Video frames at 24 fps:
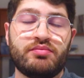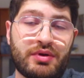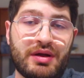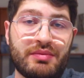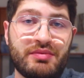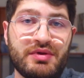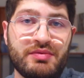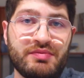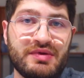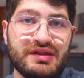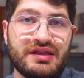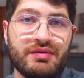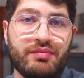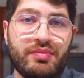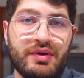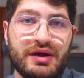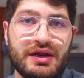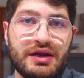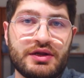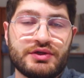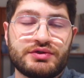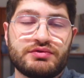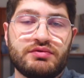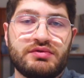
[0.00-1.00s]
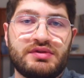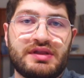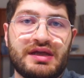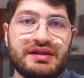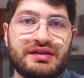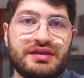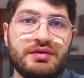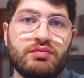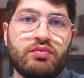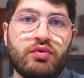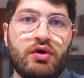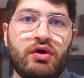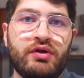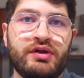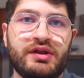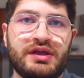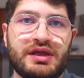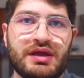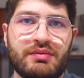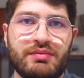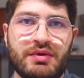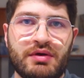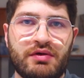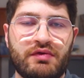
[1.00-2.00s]
probabilmente per i risultati
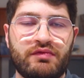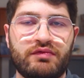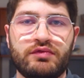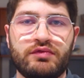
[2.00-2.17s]
buoni che abbiamo